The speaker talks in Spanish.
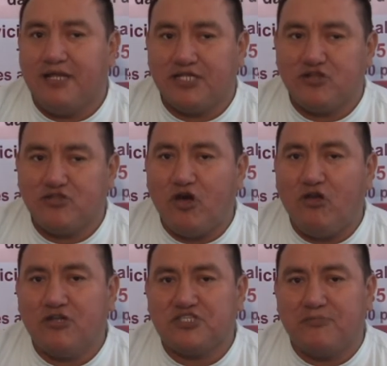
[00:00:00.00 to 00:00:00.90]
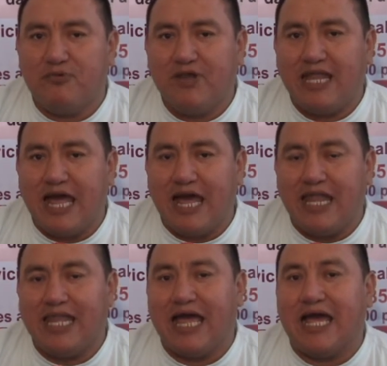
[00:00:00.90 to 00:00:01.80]
Esto todo lo estipula
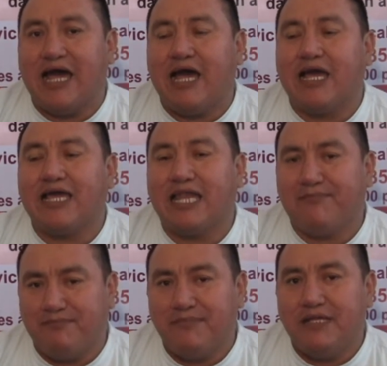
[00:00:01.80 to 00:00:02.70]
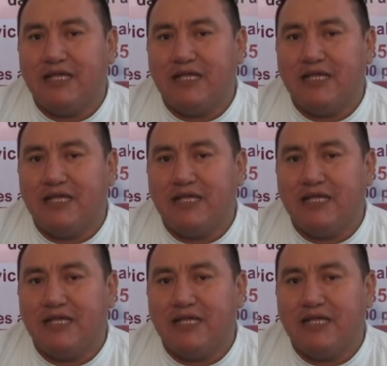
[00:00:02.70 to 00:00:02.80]
la, la CREP